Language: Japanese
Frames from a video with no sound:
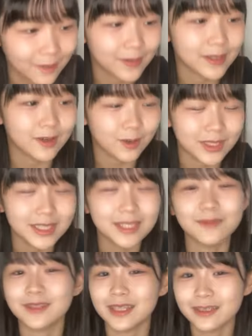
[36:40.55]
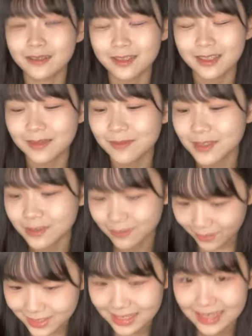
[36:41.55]
るべくこっちに持ってくる荷物
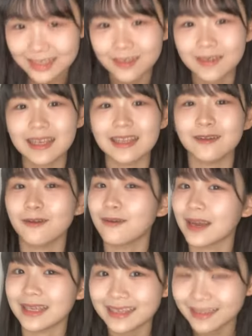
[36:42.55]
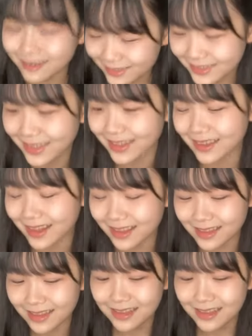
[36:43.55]
は最小限の方がいいよって言って